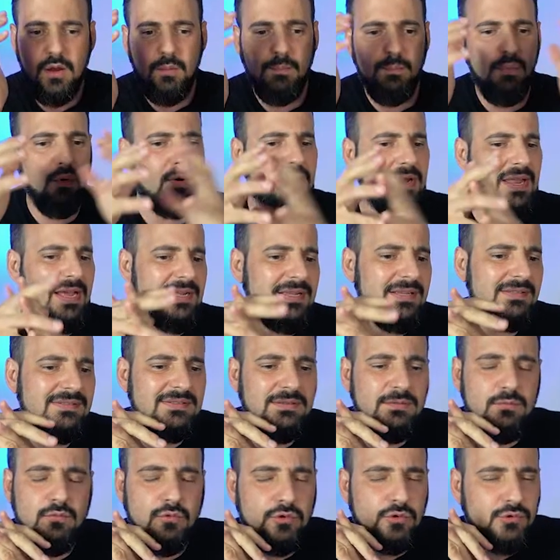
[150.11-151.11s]
Por que, que
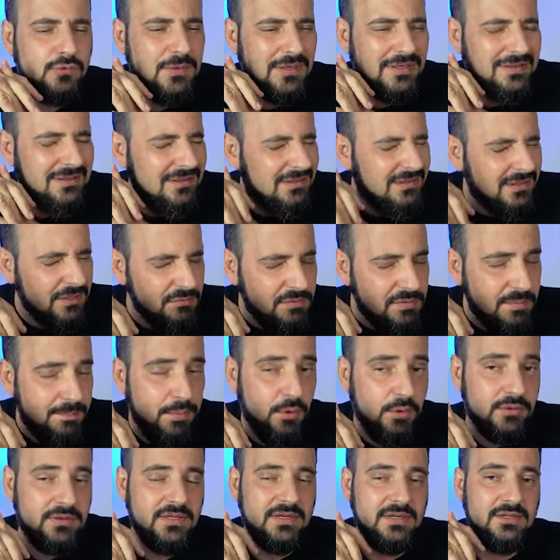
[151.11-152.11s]
esse músculo é tão
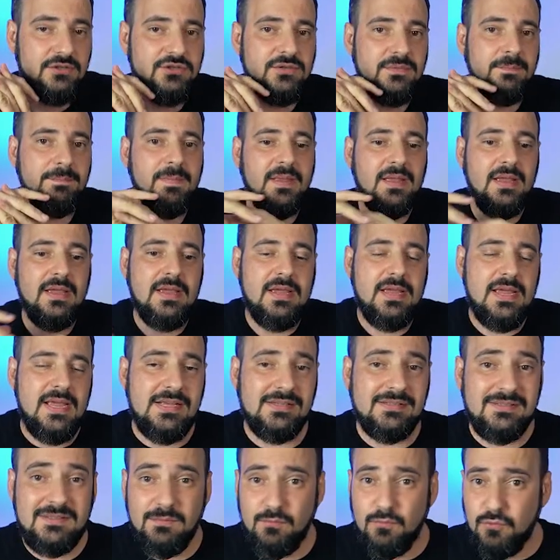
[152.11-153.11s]
importante?
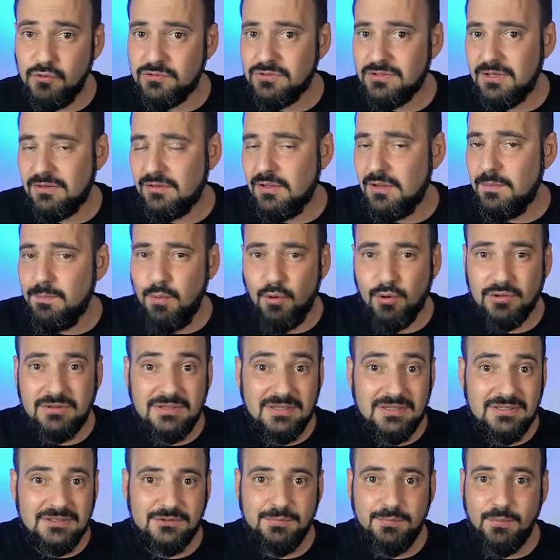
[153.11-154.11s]
Esse músculo é tão
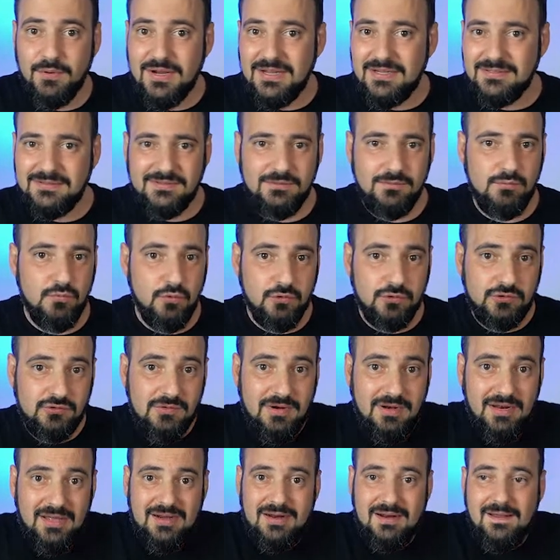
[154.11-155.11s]
importante porque esse
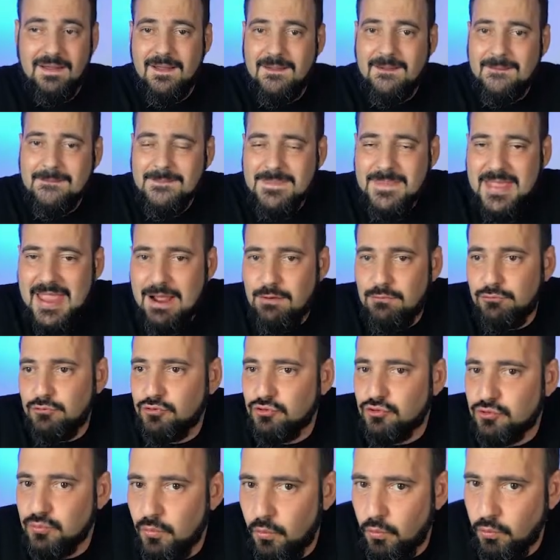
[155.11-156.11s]
músculo, galera, é um
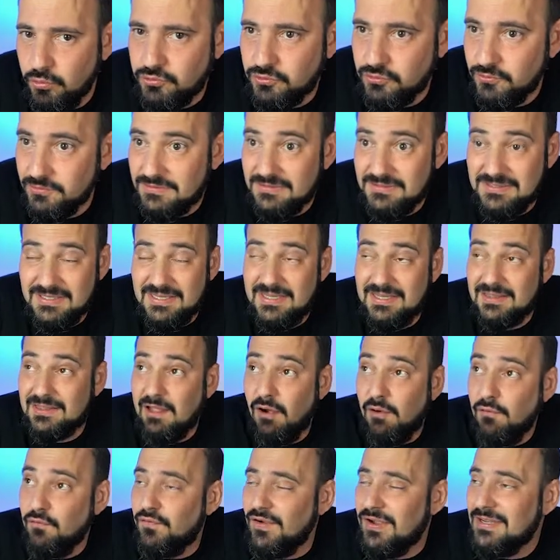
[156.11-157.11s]
dos músculos que
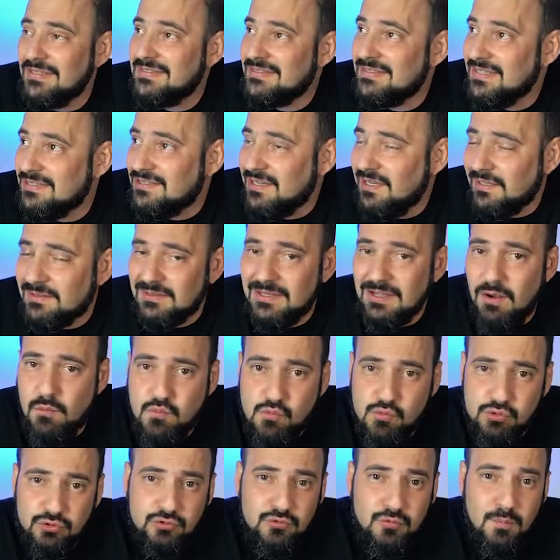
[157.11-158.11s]
talvez seja até o
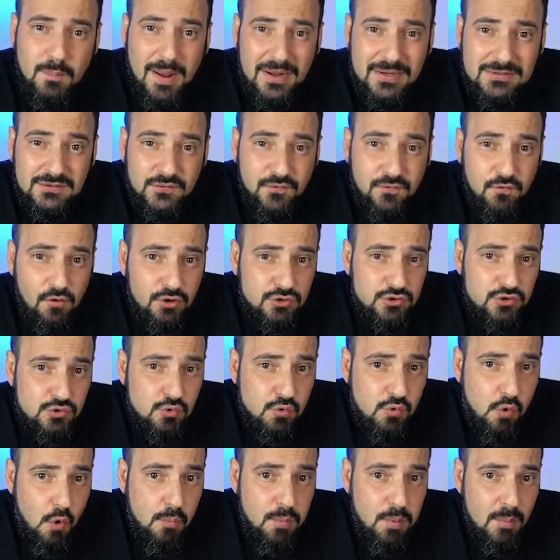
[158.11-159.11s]
músculo mais forte do
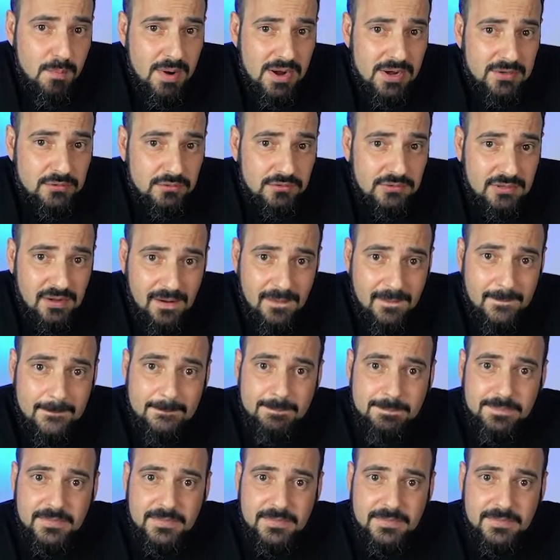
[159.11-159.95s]
corpo humano, tá?